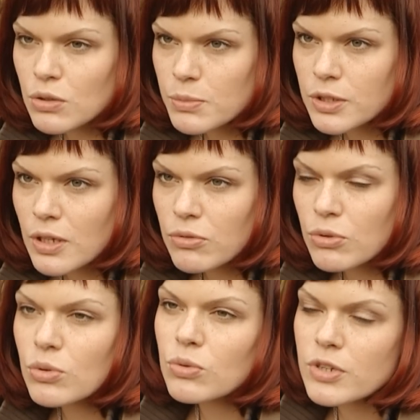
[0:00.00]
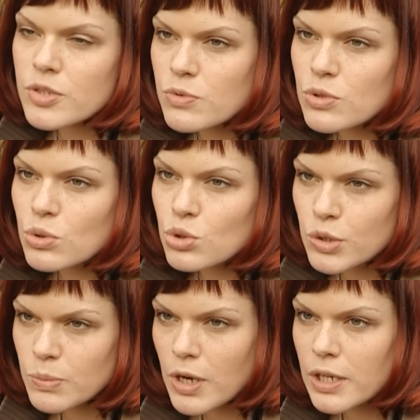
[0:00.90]
Кроме того, у вас будет
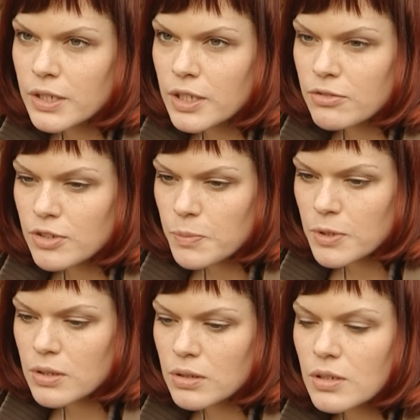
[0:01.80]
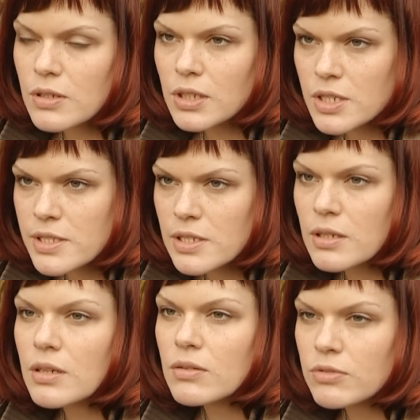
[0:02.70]
очень маленький выпад, э,
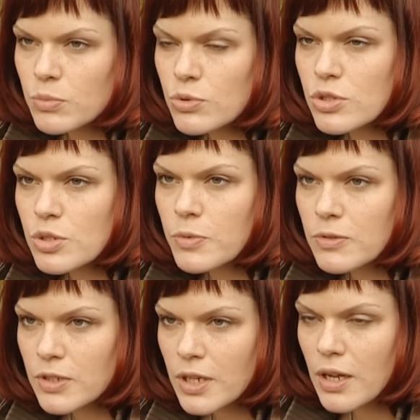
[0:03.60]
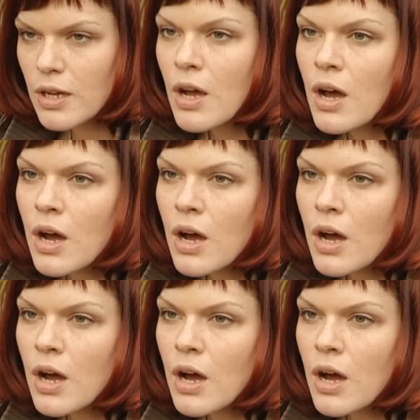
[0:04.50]
если вы будете, проверяя